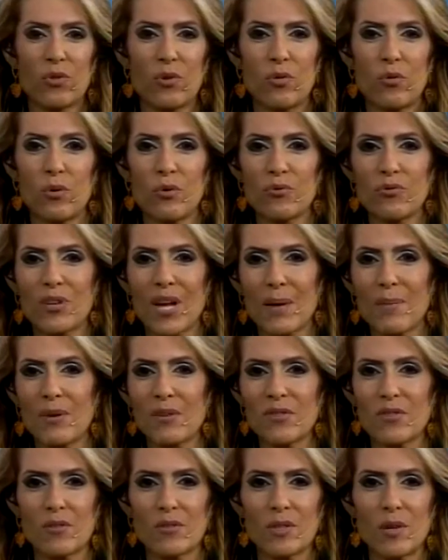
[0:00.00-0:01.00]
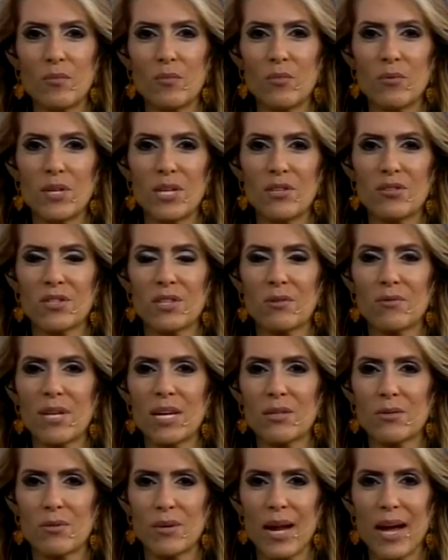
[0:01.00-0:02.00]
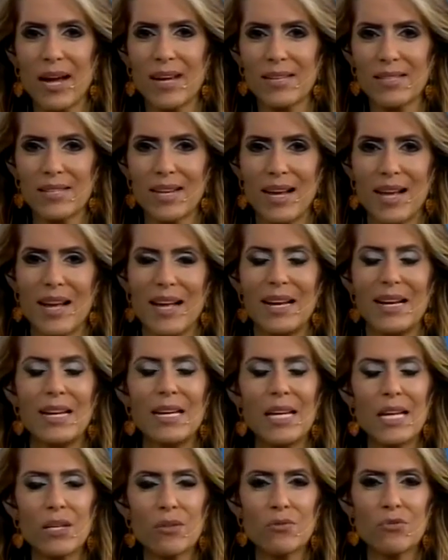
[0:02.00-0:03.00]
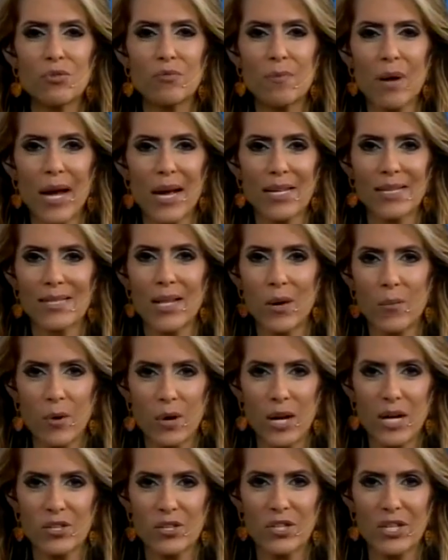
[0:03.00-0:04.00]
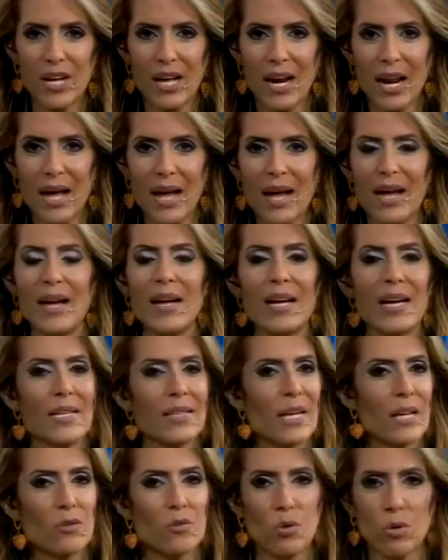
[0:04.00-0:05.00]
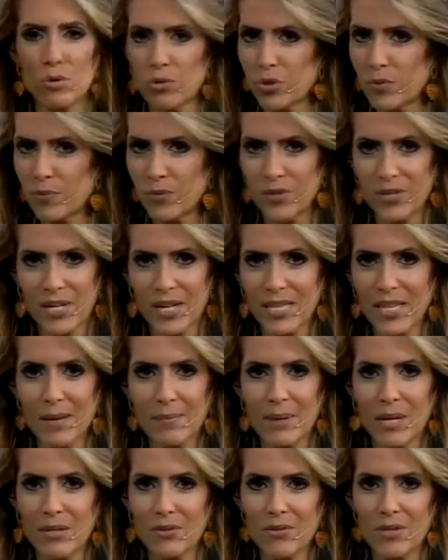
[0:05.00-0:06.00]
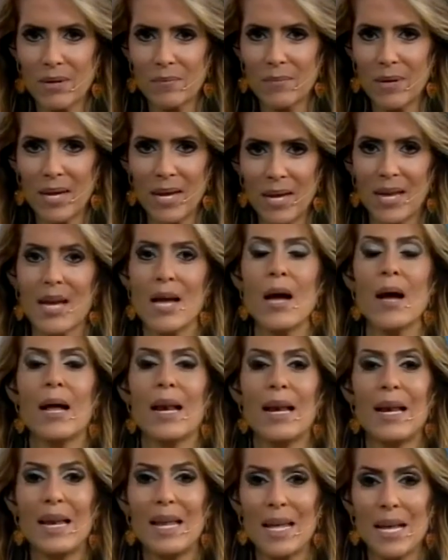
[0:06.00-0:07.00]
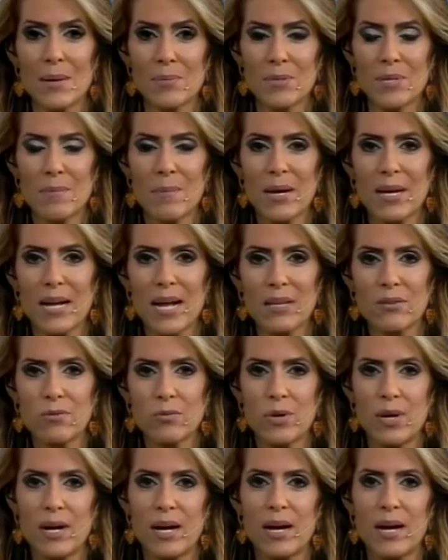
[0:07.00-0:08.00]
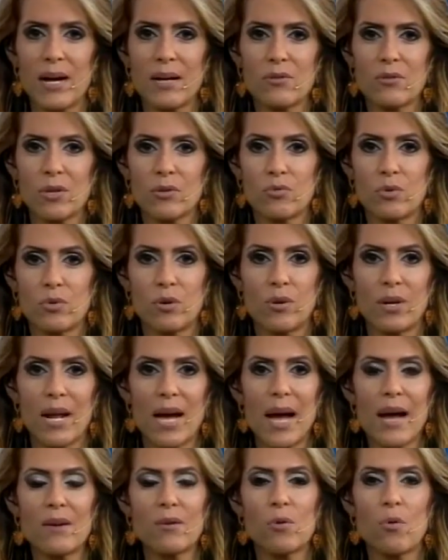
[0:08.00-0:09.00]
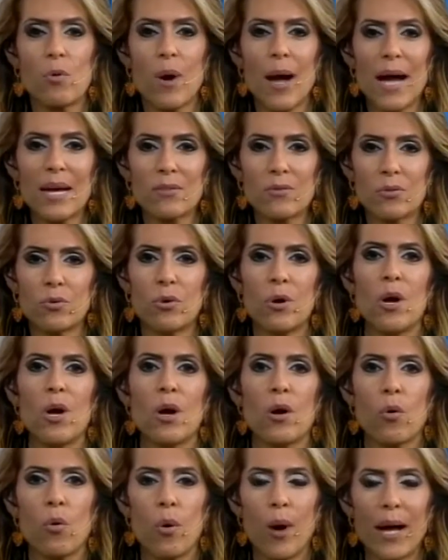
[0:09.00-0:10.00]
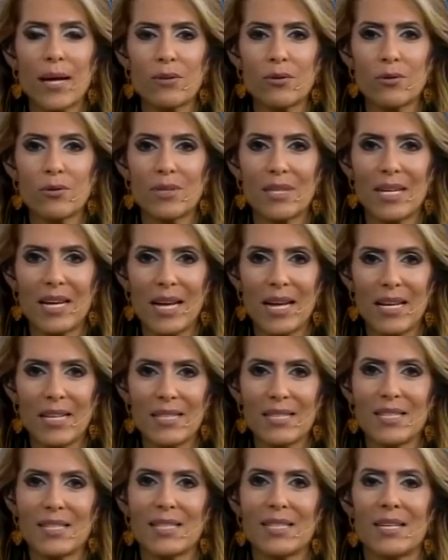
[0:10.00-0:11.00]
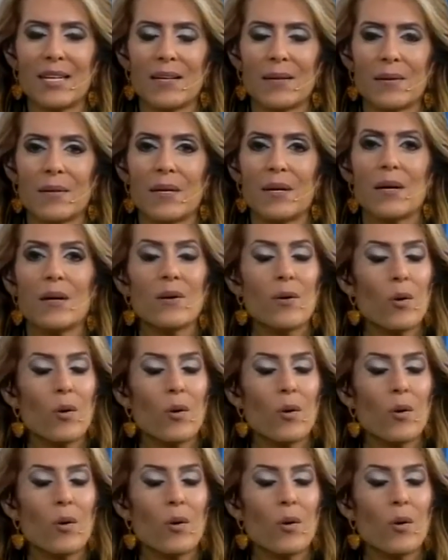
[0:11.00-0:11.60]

mais lindo que o outro, os cabelos ficam tão bonitos, tão naturais, lindo demais. Dá uma olhadinha lá e tem todo tipo de tratamento também. Liga para você marcar tua, a tua horário 443